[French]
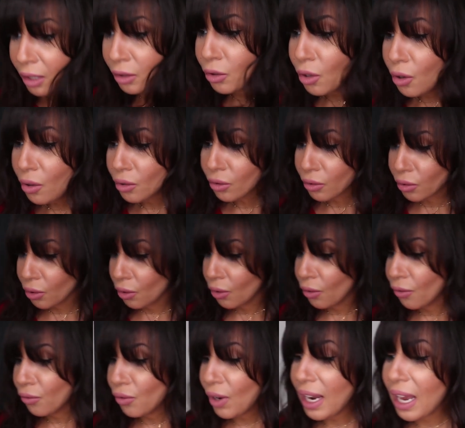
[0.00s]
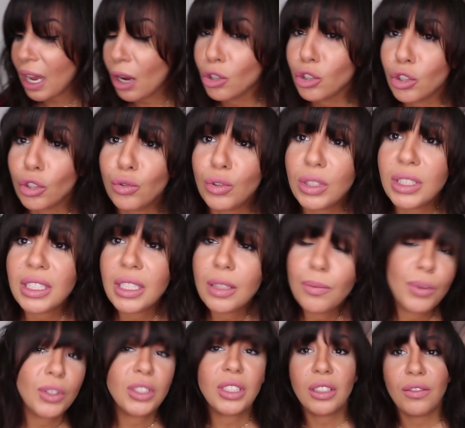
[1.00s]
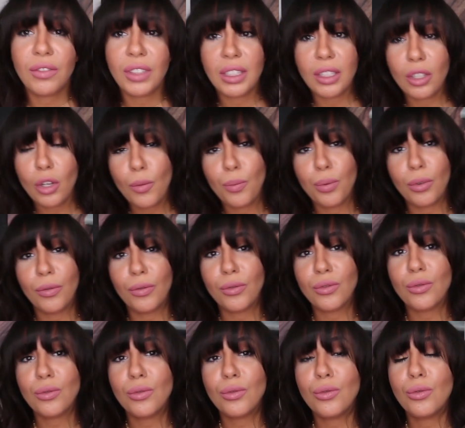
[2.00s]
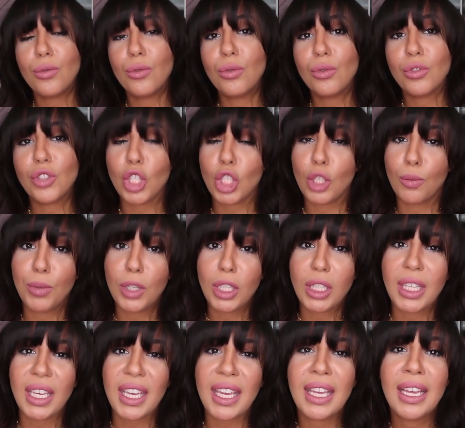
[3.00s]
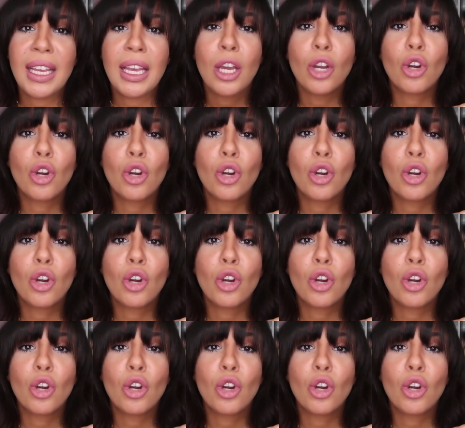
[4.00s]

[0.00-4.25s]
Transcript: Donc, voilà, aujourd'hui, c'est une petite vidéo pour vous expliquer